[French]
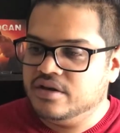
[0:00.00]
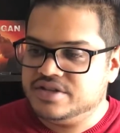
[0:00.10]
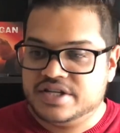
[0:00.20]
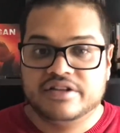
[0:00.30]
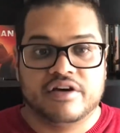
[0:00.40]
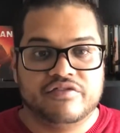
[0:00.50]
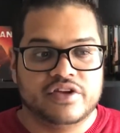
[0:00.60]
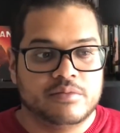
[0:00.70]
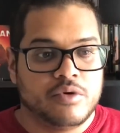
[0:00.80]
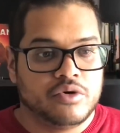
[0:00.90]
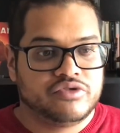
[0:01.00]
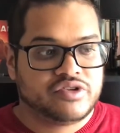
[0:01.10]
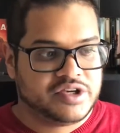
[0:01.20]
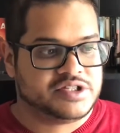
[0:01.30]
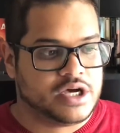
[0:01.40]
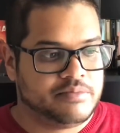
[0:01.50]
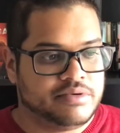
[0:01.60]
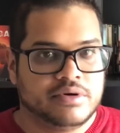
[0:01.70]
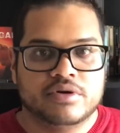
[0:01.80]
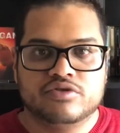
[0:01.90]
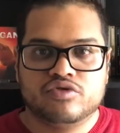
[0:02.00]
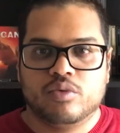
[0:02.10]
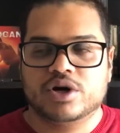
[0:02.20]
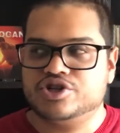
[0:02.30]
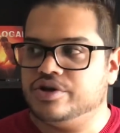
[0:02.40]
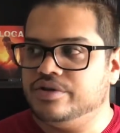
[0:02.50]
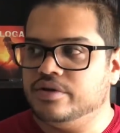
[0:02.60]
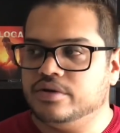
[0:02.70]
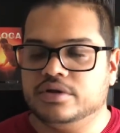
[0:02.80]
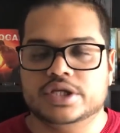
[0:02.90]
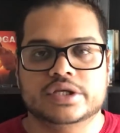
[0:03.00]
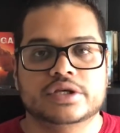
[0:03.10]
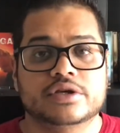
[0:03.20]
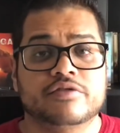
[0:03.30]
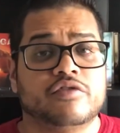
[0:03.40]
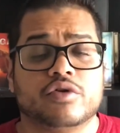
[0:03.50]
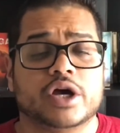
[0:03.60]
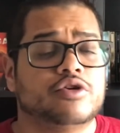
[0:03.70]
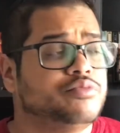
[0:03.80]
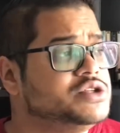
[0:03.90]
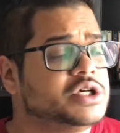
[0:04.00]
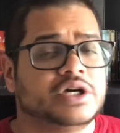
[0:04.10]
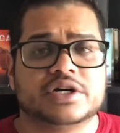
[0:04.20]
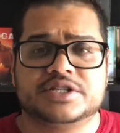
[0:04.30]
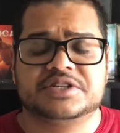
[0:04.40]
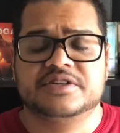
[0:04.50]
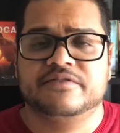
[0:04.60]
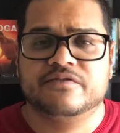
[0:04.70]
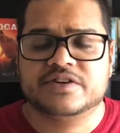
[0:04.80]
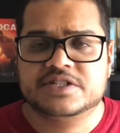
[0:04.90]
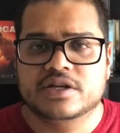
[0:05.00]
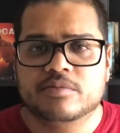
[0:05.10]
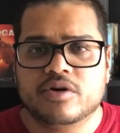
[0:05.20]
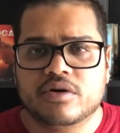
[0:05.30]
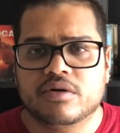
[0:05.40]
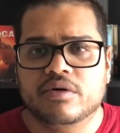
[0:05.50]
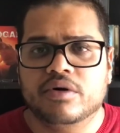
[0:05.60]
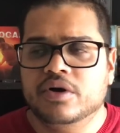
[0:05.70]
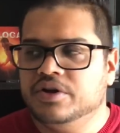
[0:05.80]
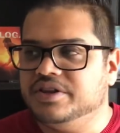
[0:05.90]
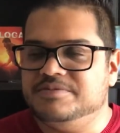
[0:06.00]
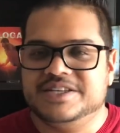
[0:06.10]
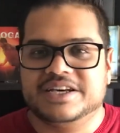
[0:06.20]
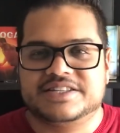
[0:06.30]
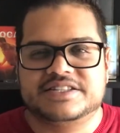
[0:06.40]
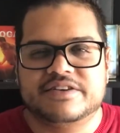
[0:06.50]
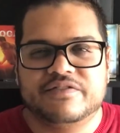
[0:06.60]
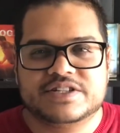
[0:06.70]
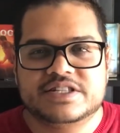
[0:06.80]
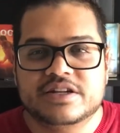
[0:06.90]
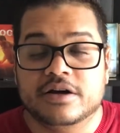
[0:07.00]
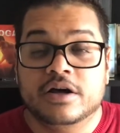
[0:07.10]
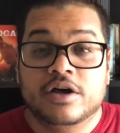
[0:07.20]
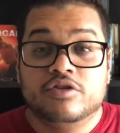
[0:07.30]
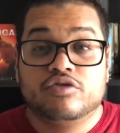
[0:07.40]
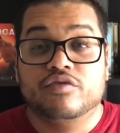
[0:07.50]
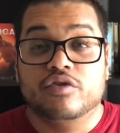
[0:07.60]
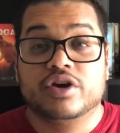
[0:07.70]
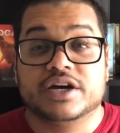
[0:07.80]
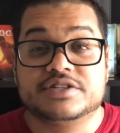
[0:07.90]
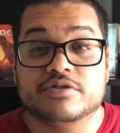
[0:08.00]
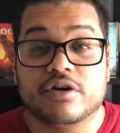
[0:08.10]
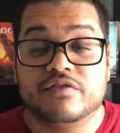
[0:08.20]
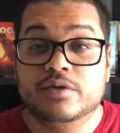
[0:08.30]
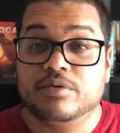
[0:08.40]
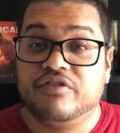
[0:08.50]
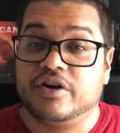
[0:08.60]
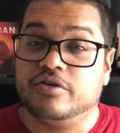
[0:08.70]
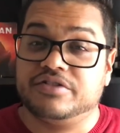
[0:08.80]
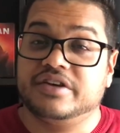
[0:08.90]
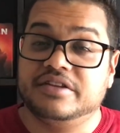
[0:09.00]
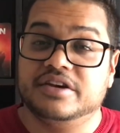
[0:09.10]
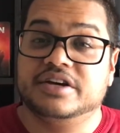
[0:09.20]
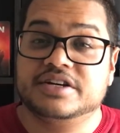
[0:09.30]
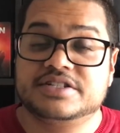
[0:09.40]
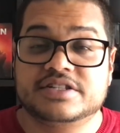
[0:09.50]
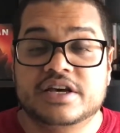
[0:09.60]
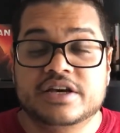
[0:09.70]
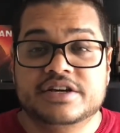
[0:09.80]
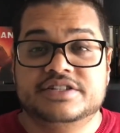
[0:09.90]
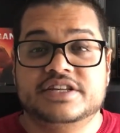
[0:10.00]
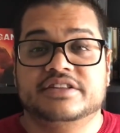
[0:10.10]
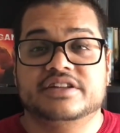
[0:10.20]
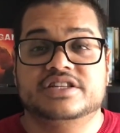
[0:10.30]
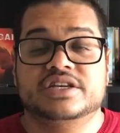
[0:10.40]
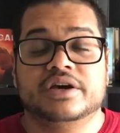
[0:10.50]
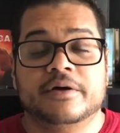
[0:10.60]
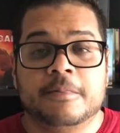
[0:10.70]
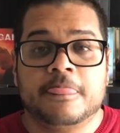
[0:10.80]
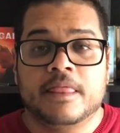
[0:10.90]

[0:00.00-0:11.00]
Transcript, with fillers: c'est un film très simple. Trois jeunes qui font quelques petits casses assez facilement, euh, des petits casses assez faciles, trouvent l'occasion de leur vie pour faire leur dernier casse, c'est-à-dire